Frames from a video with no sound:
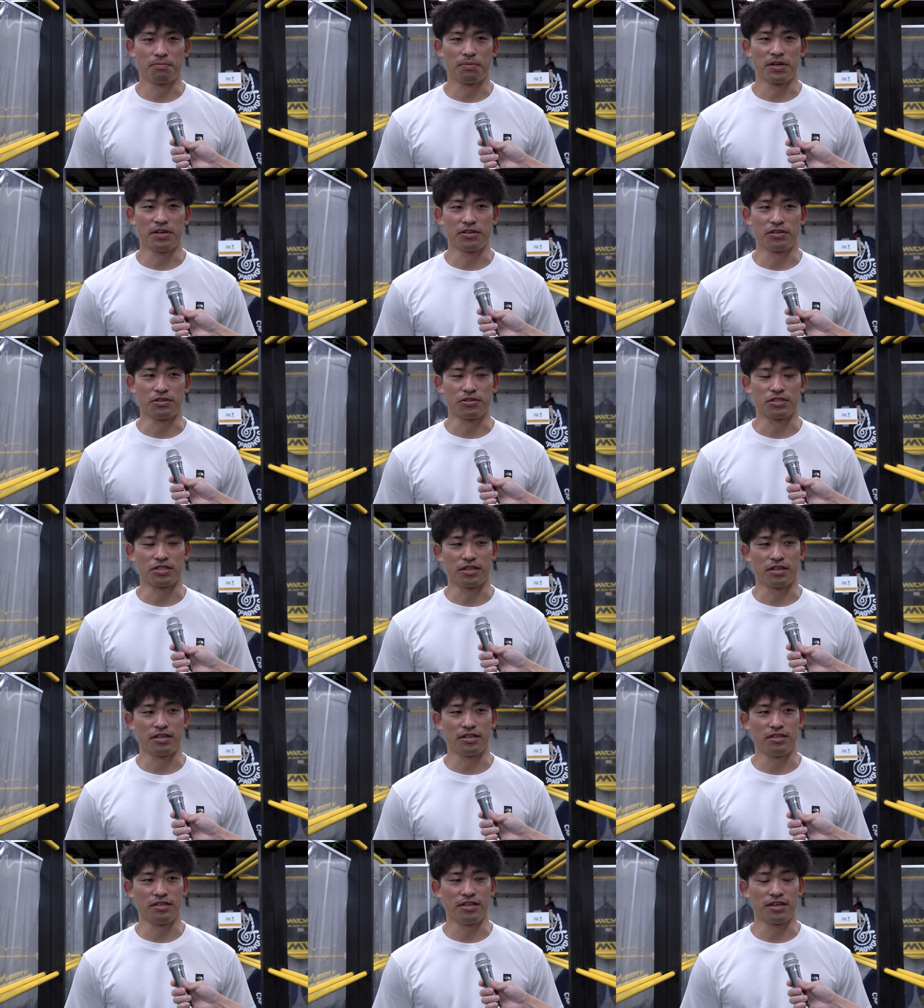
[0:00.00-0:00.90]
やっぱ A 級
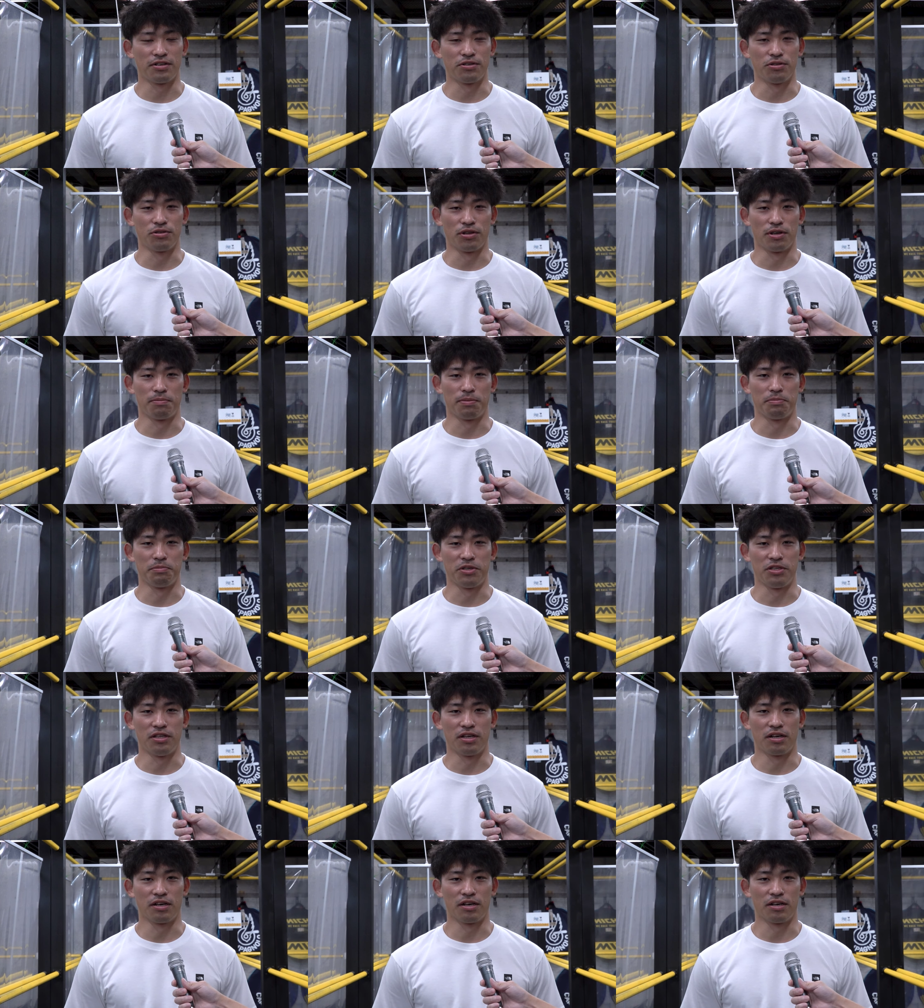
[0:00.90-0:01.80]
戦になると
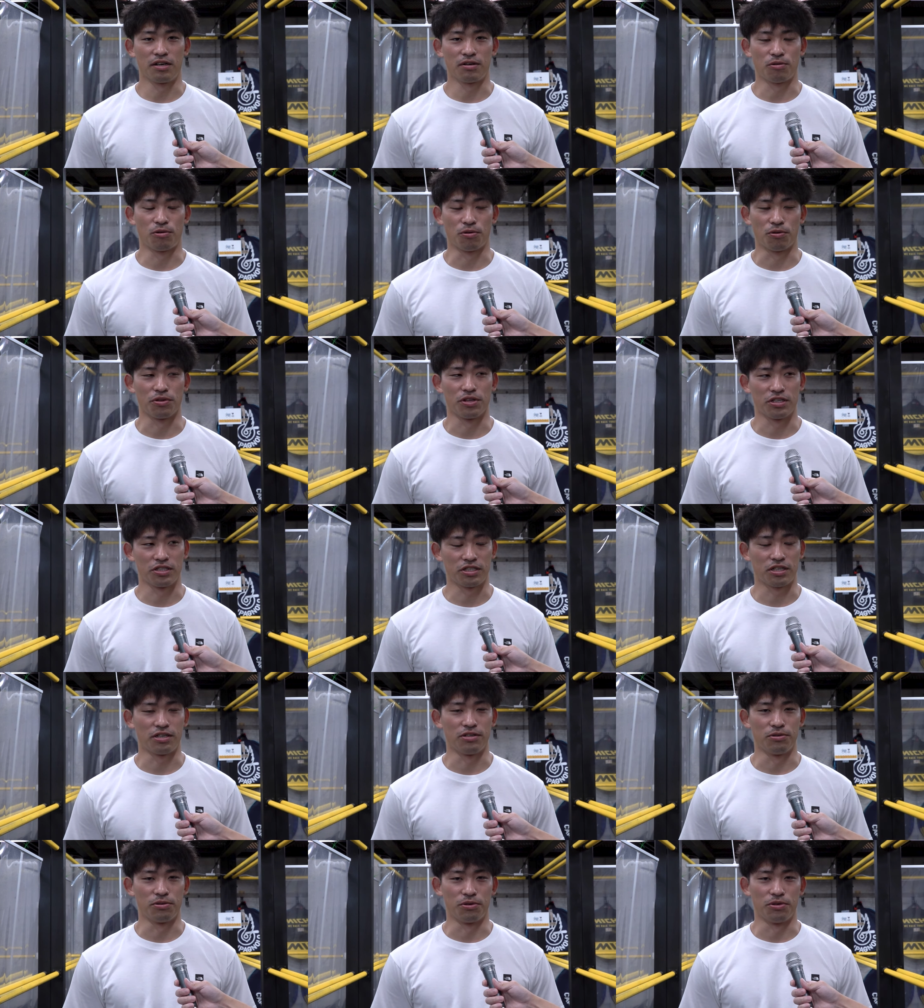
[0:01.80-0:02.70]
みんな個々でしっ
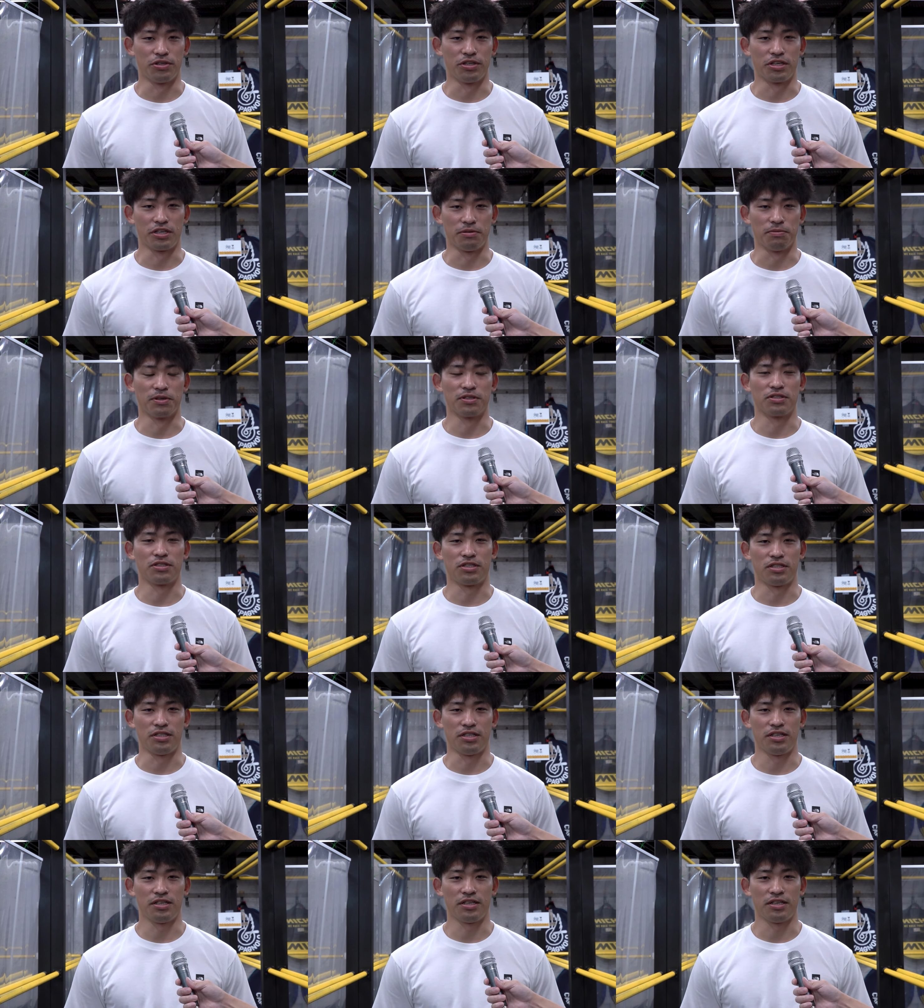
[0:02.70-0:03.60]
かり動いてきます
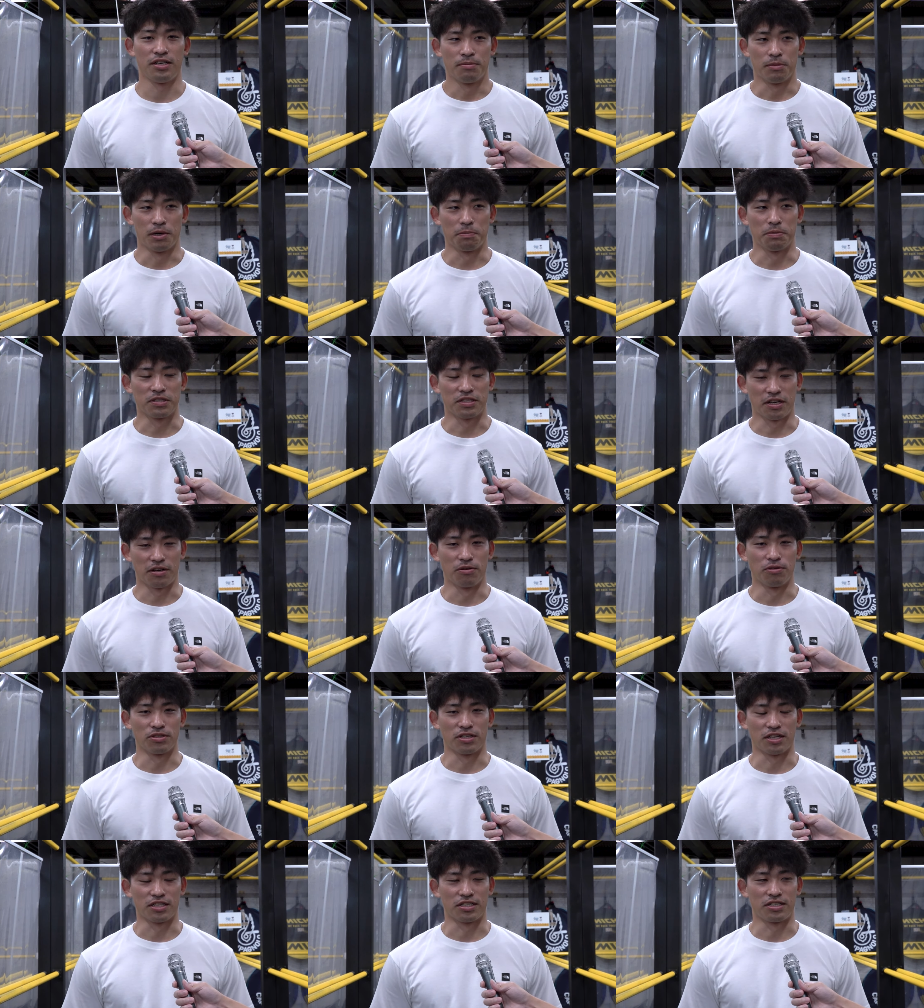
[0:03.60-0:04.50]
し、やっぱ最
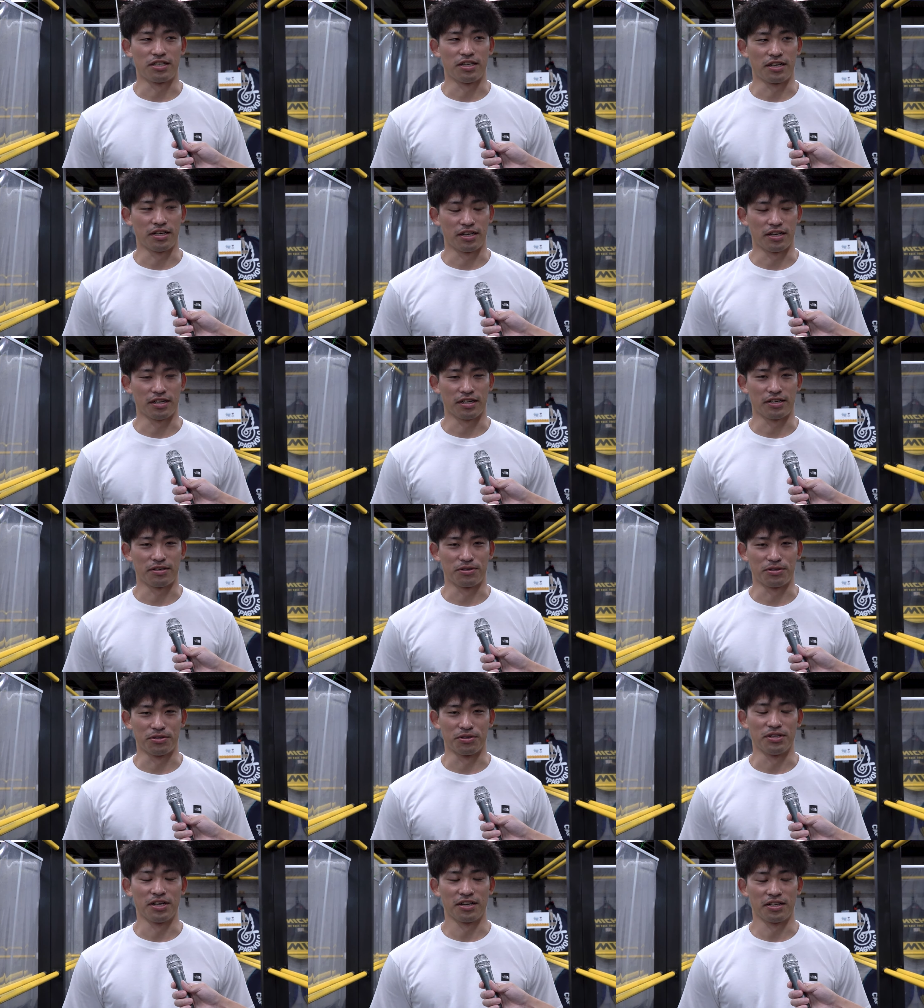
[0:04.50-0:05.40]
後を指して
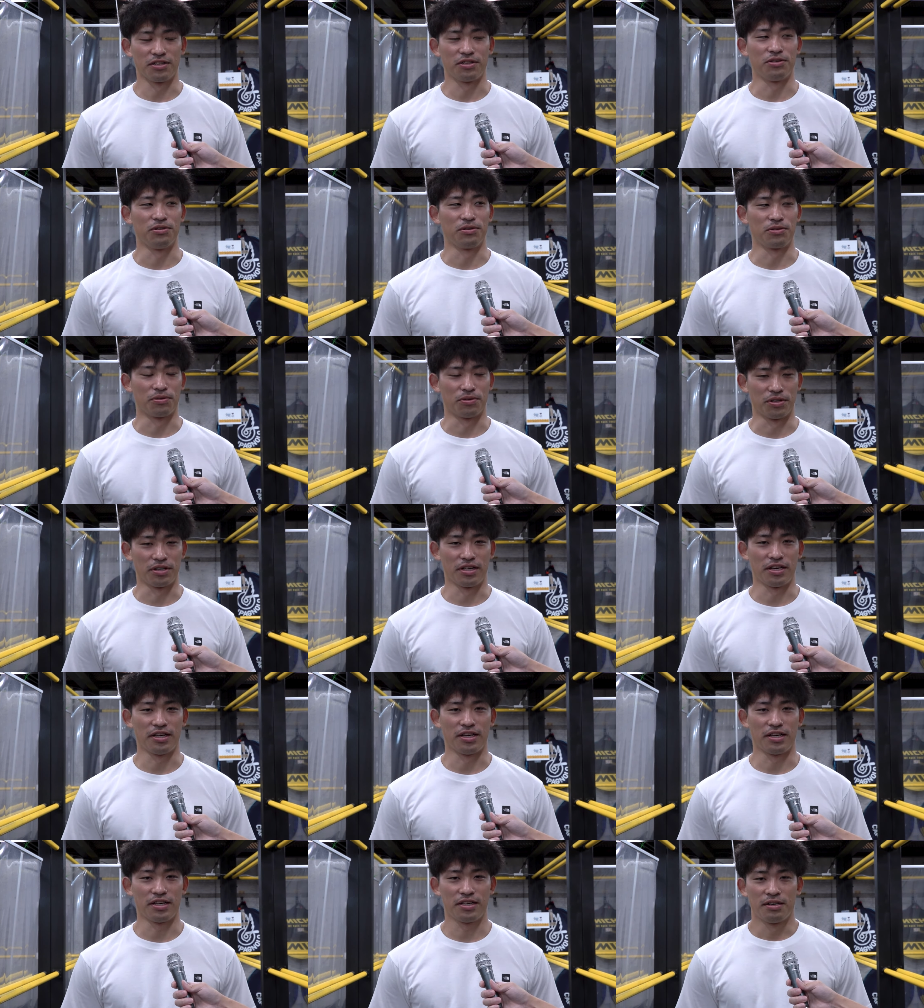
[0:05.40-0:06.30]
くるなっていうところ
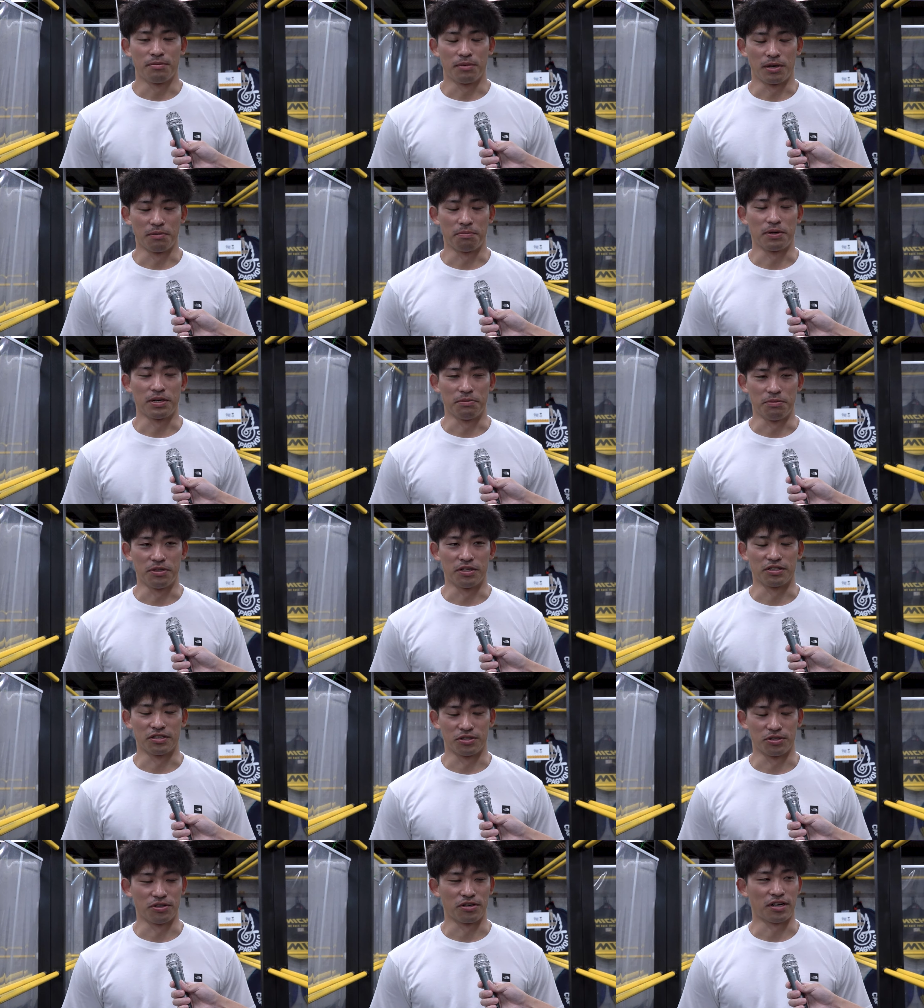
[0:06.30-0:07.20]
で、やっぱりみん
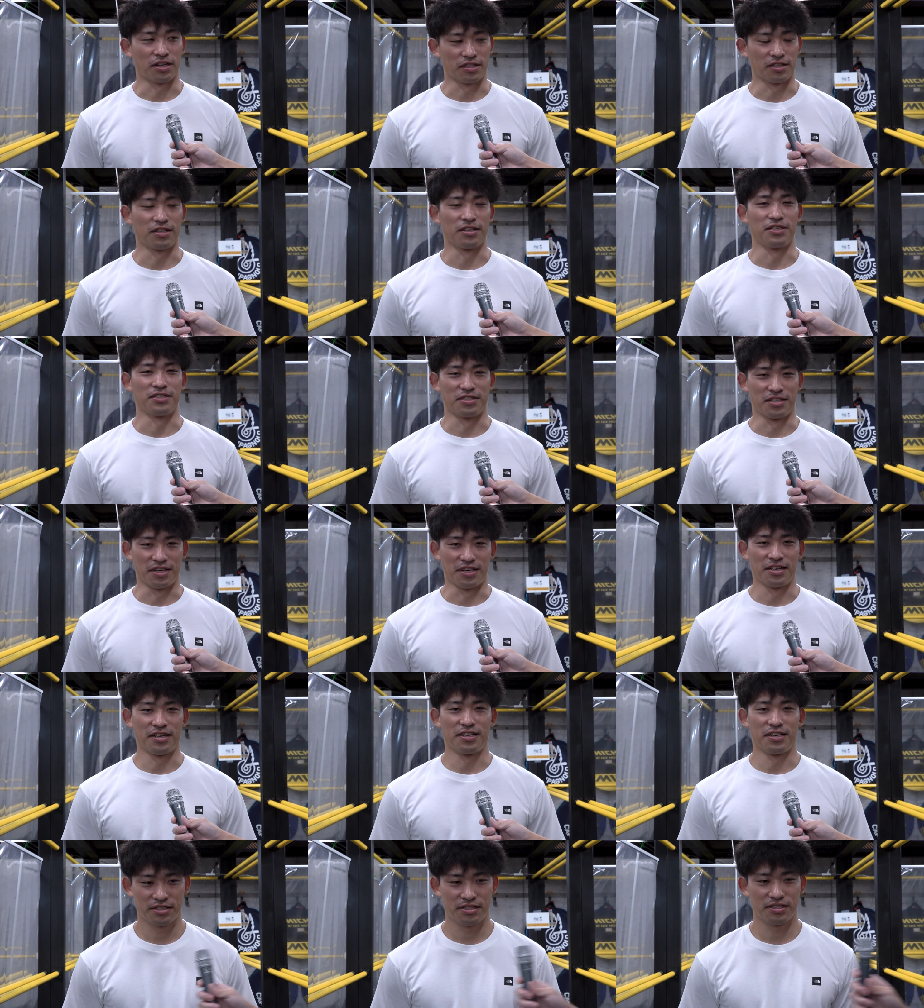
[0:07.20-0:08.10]
な強いカットです
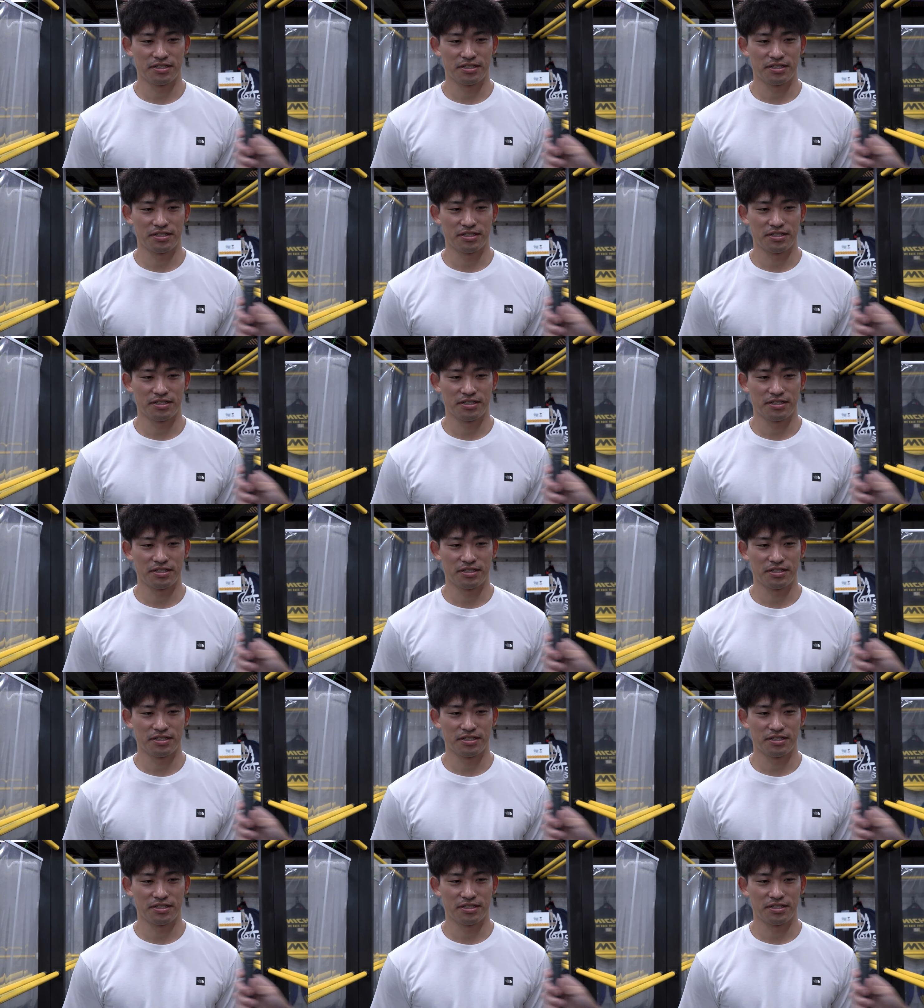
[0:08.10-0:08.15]
ね。